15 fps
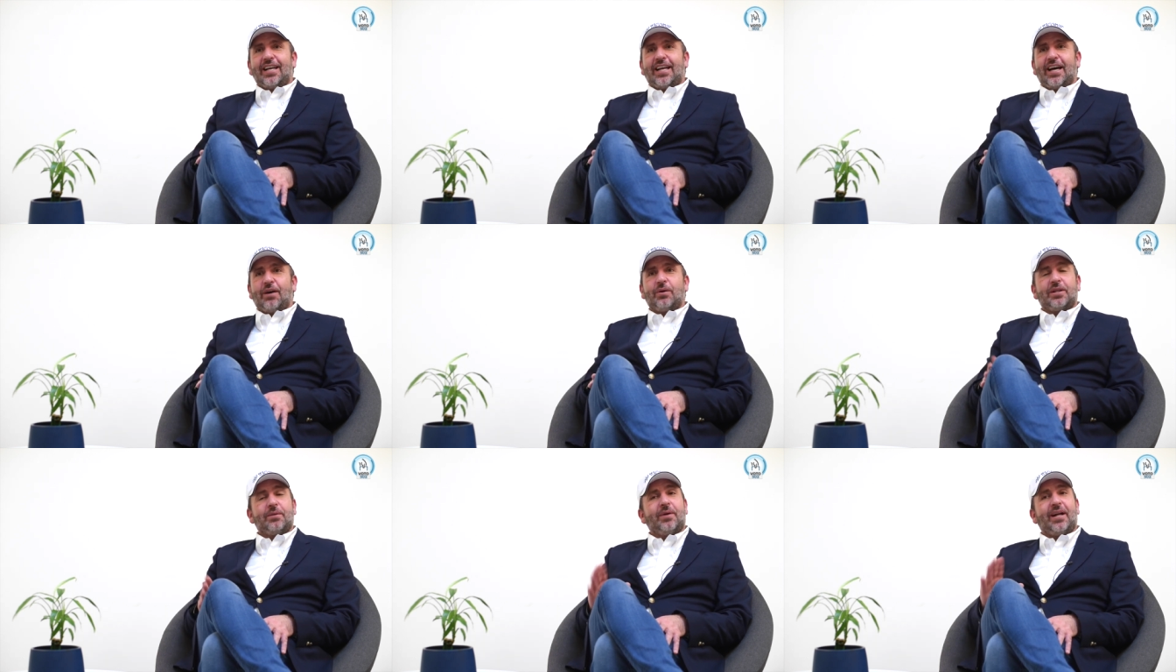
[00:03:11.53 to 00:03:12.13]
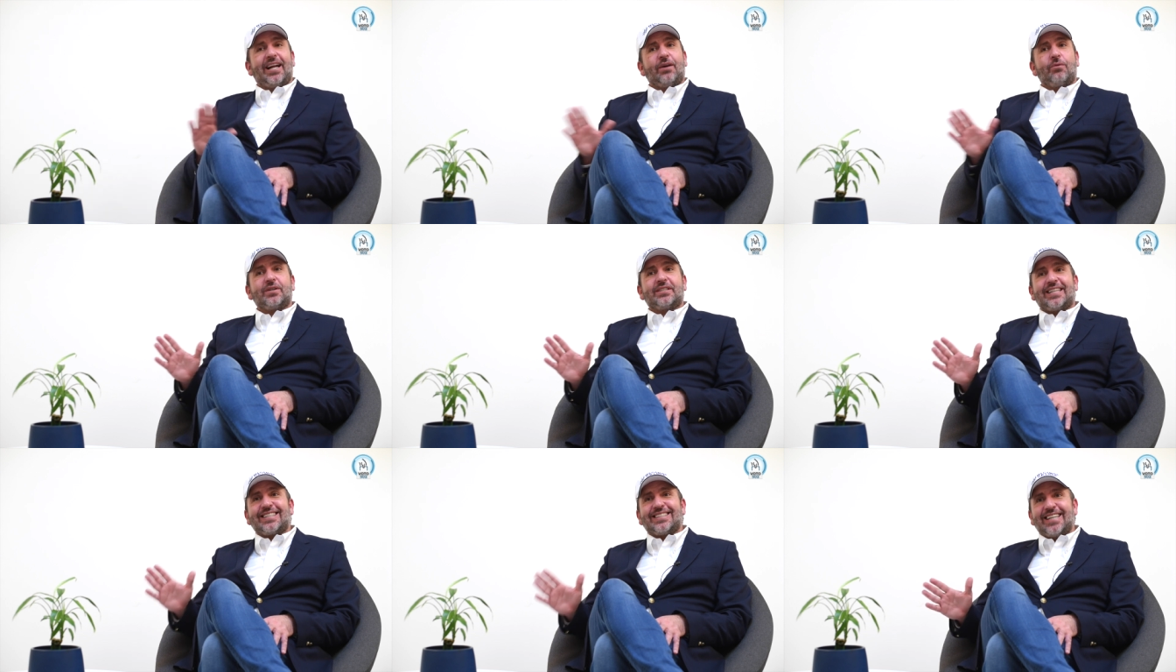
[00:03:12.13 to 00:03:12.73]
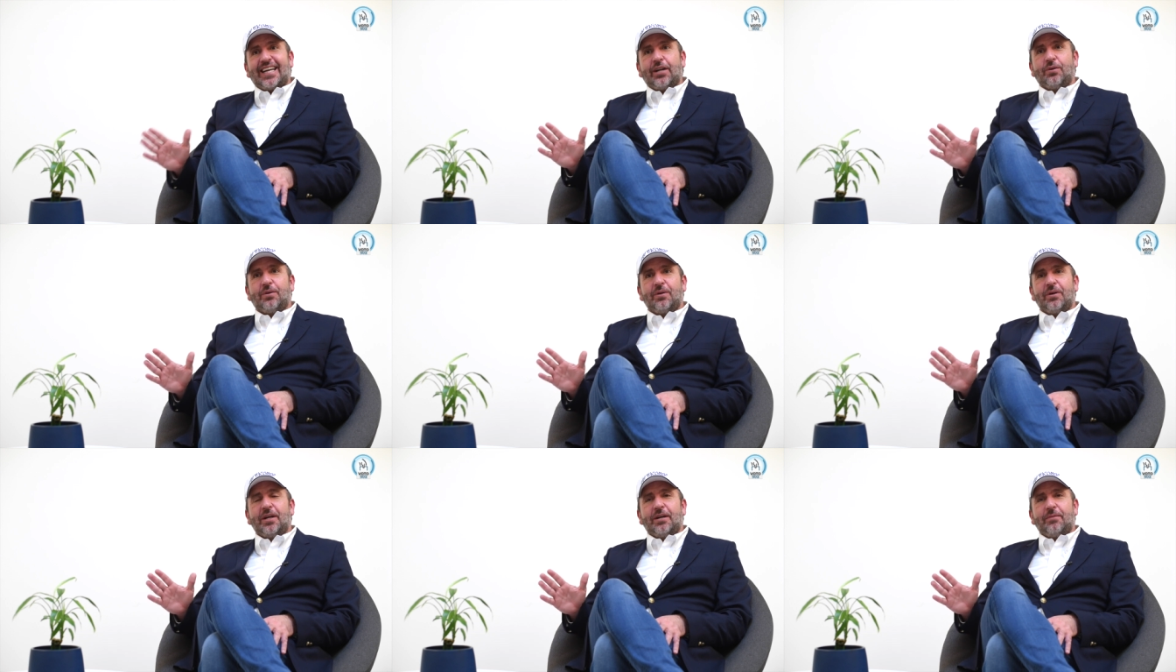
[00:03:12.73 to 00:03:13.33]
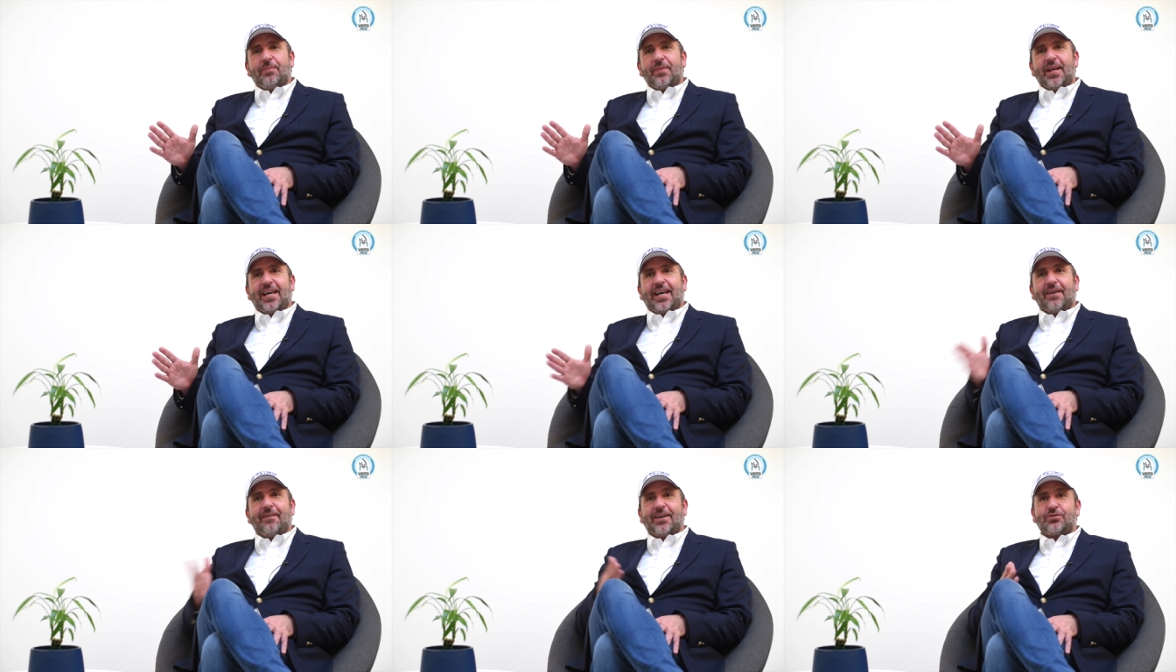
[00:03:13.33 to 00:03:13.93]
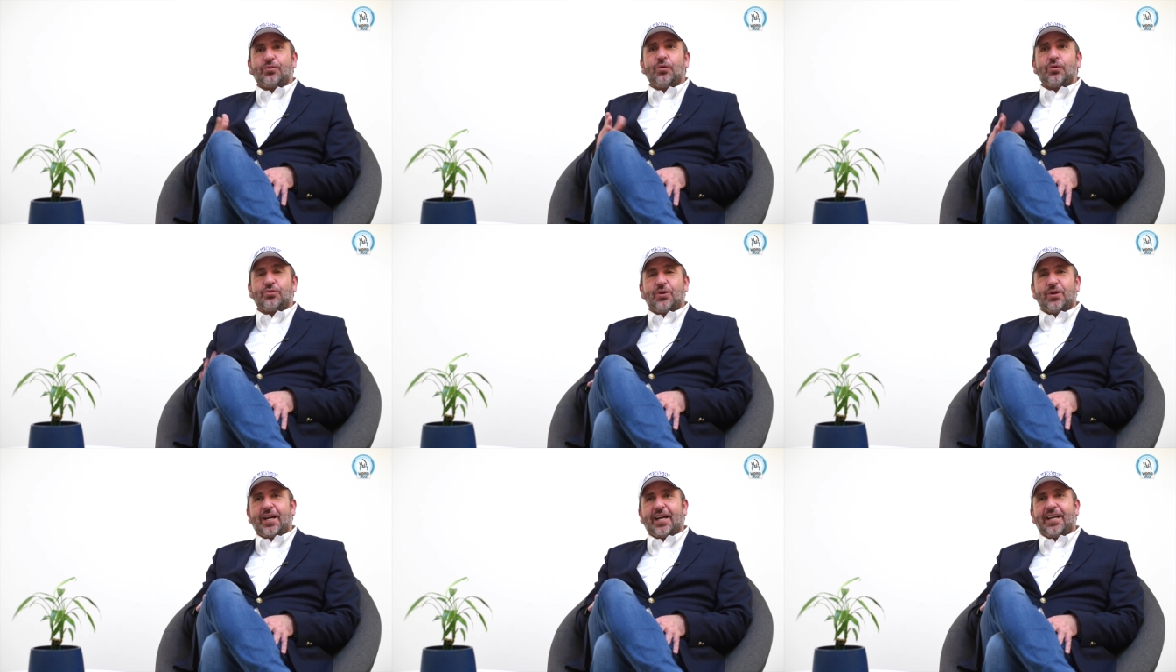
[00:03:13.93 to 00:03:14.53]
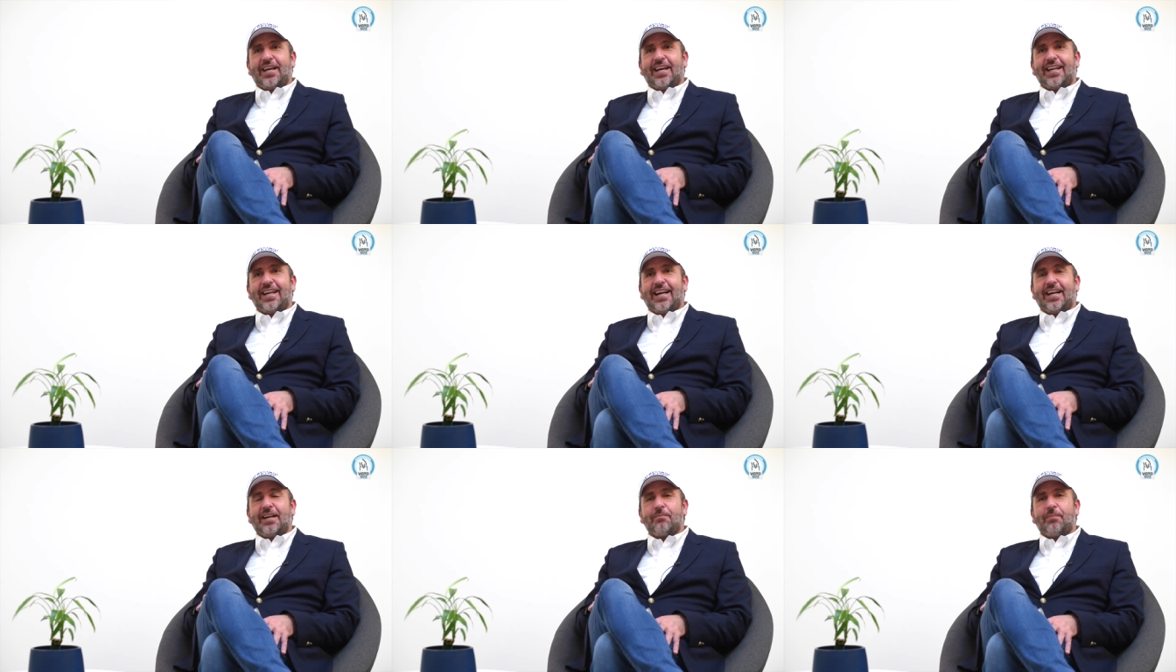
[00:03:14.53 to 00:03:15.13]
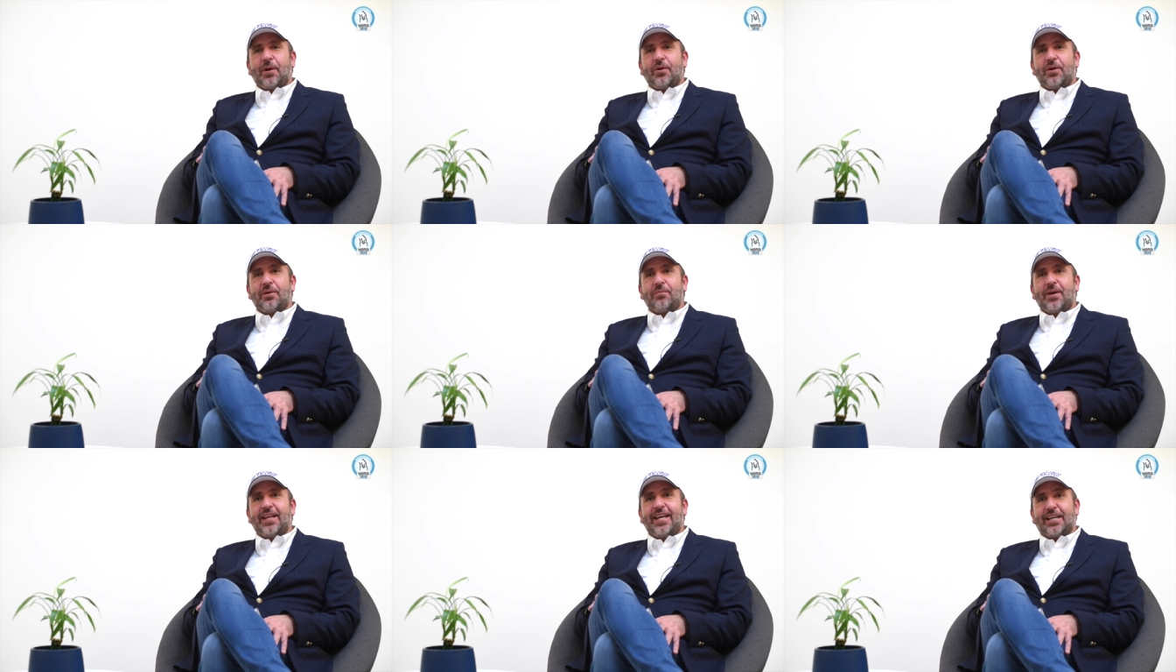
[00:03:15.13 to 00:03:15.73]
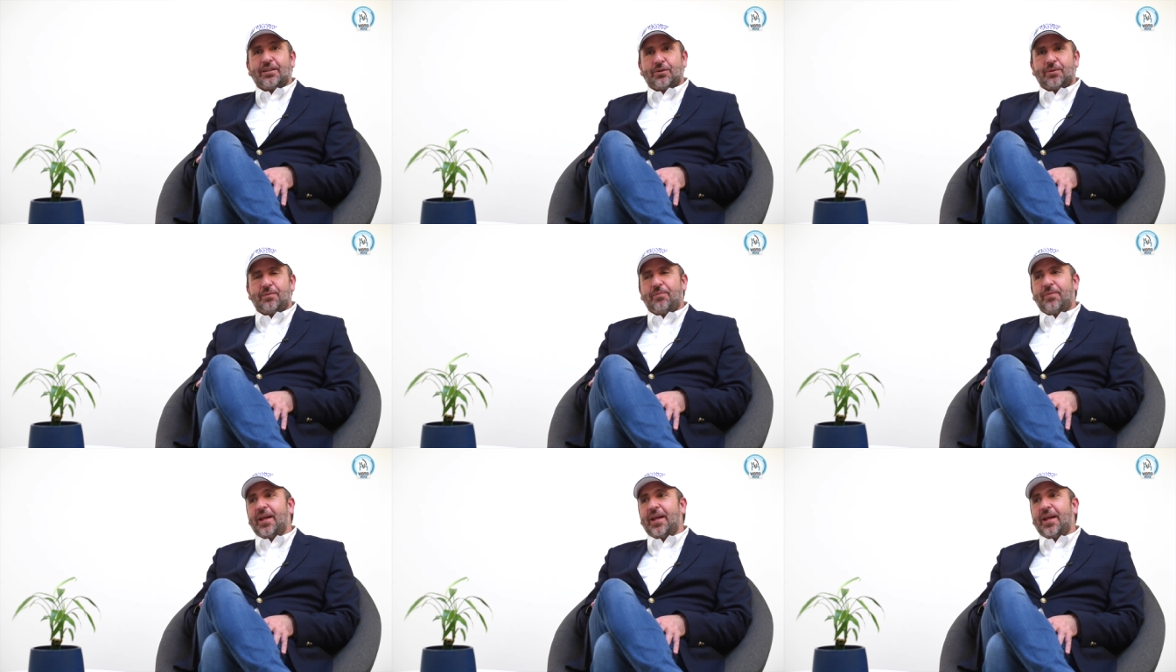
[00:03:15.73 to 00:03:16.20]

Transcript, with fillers: que a Guatemala le cuesta cero y que va a solucionar y generar empleo de inmediato.